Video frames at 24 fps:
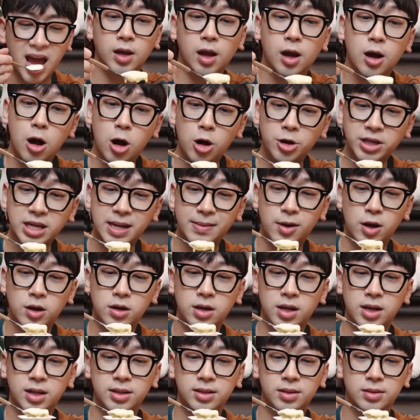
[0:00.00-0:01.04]
ngon nha mọi
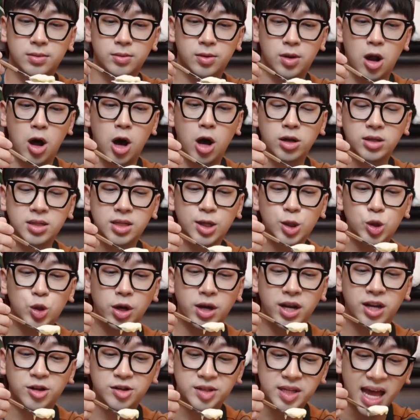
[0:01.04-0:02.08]
người nó sữa chua
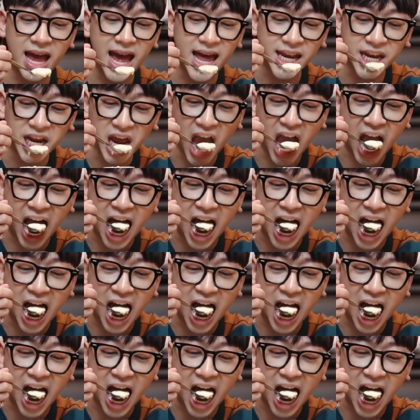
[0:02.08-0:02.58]
này nó dễ ăn ấy